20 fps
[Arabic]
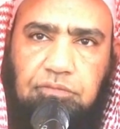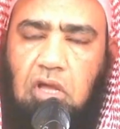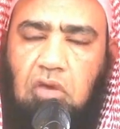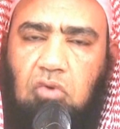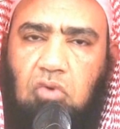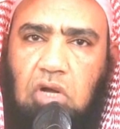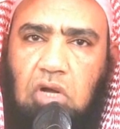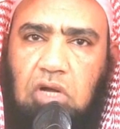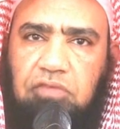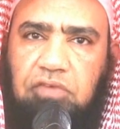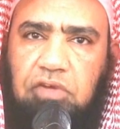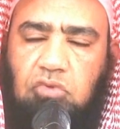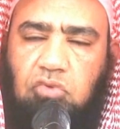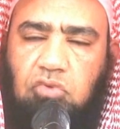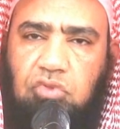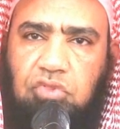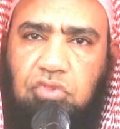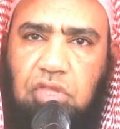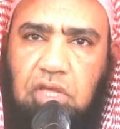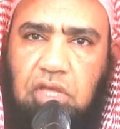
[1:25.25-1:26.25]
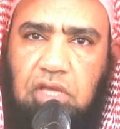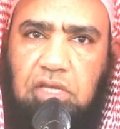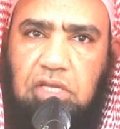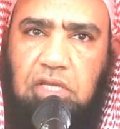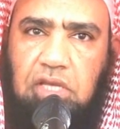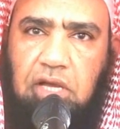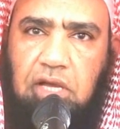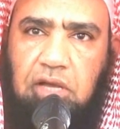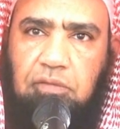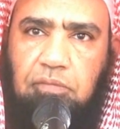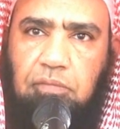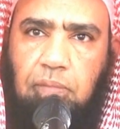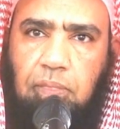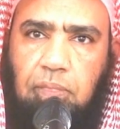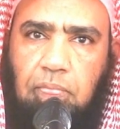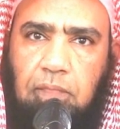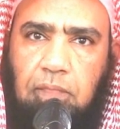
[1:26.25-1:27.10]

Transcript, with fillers: الوقفة الثانية